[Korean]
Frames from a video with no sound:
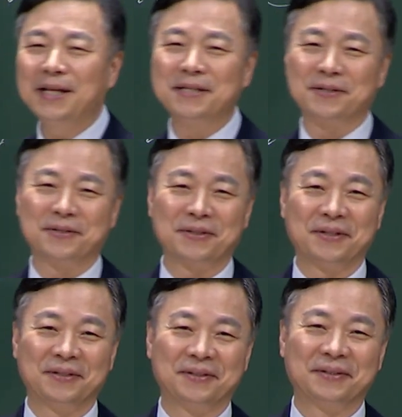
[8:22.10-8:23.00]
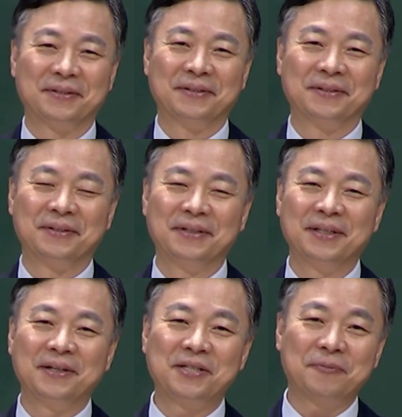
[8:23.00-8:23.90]
있었어요.
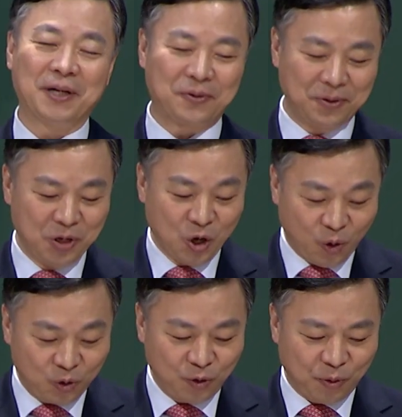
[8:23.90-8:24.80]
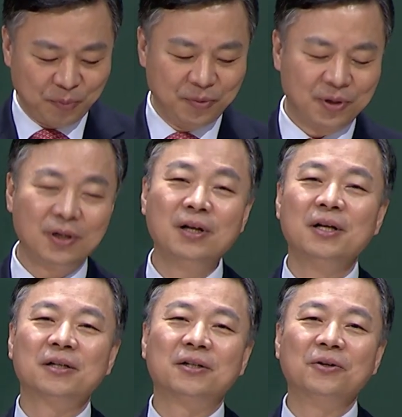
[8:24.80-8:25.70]
이것이 바로 오늘 본문을
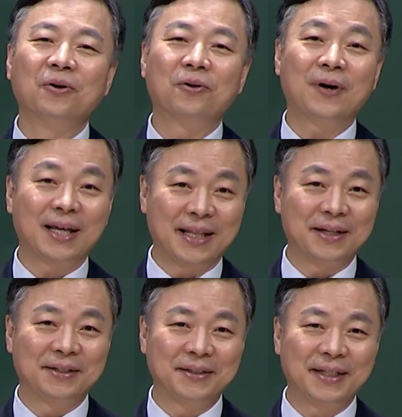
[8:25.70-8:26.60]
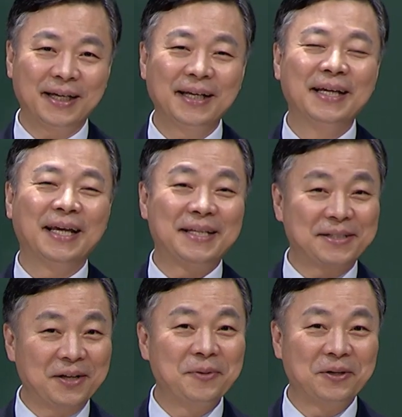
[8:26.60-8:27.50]
근거로 하게 된 건데 이제
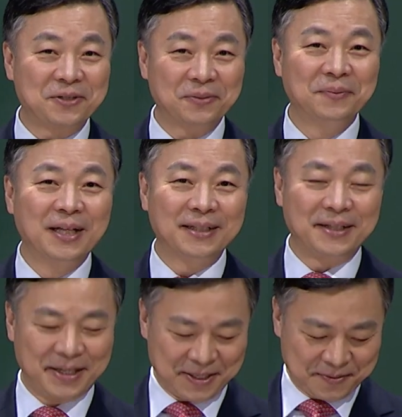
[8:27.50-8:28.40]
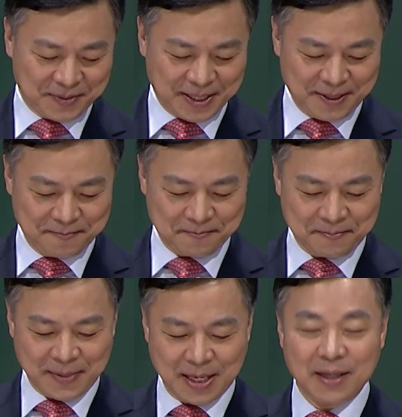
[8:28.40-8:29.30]
설명을 좀 드리겠습니다.
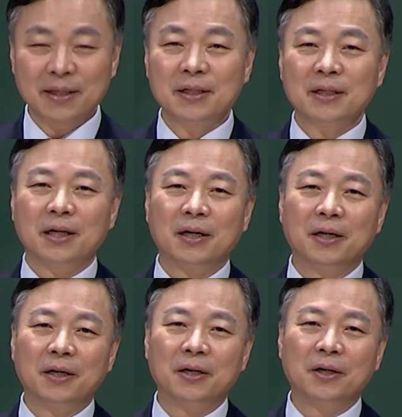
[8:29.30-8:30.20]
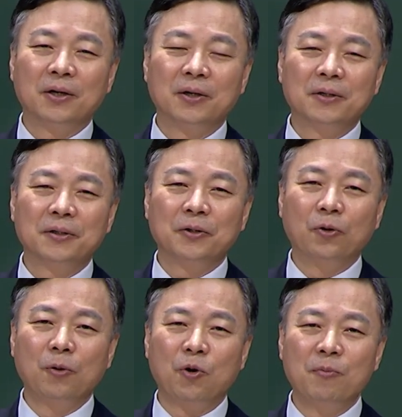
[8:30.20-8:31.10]
어,
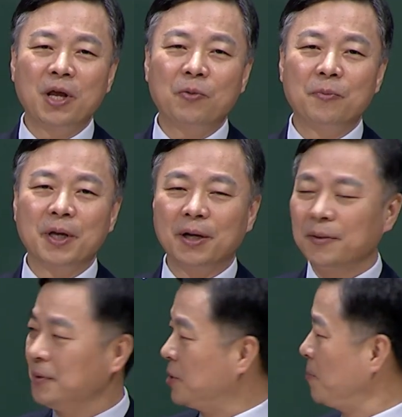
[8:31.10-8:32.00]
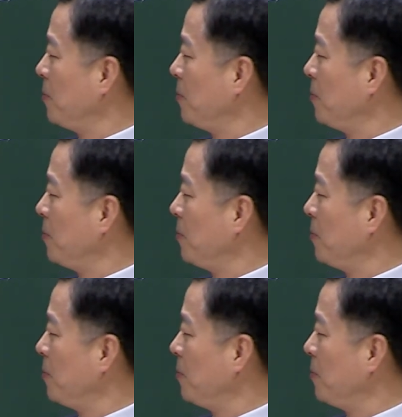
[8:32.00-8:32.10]
오늘 본문에 보면 첫